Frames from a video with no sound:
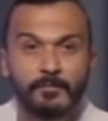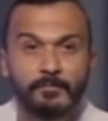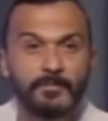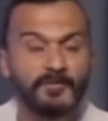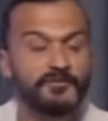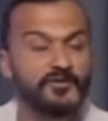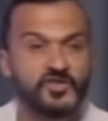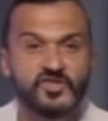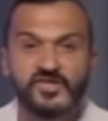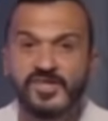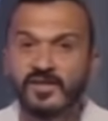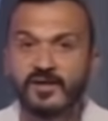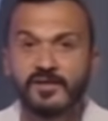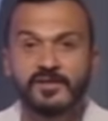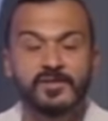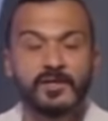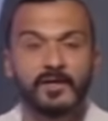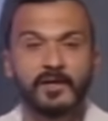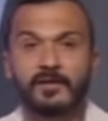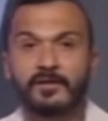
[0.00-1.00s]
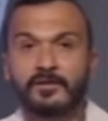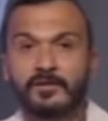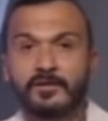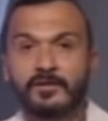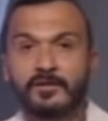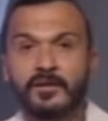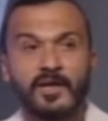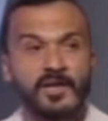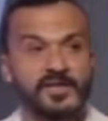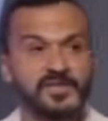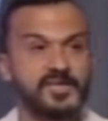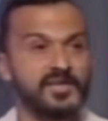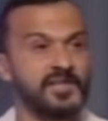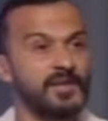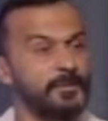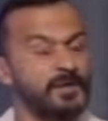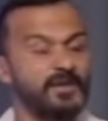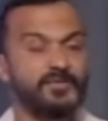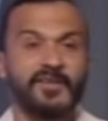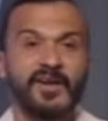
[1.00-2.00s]
مفيش سن صغير خلاص
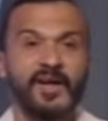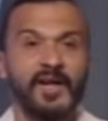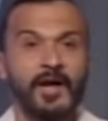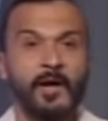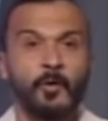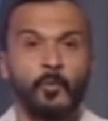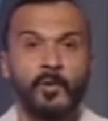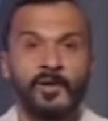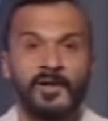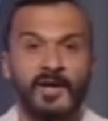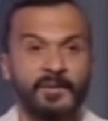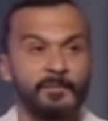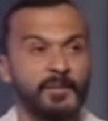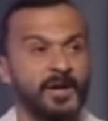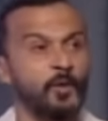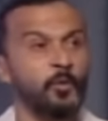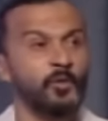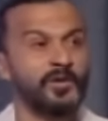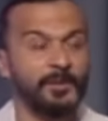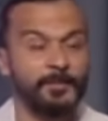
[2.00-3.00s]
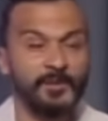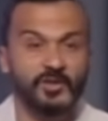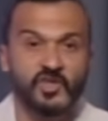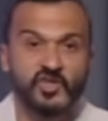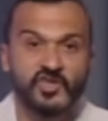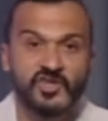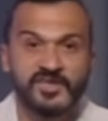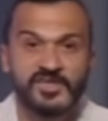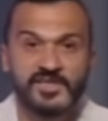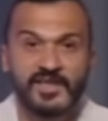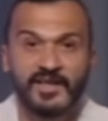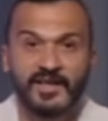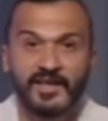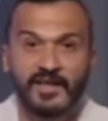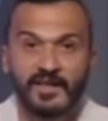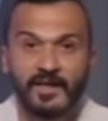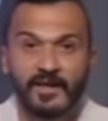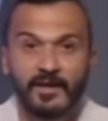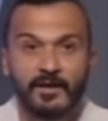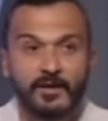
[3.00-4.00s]
انت بقيت فريق اول يعني من اول 18 سنه
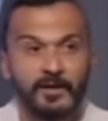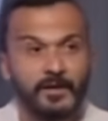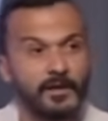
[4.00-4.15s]
كده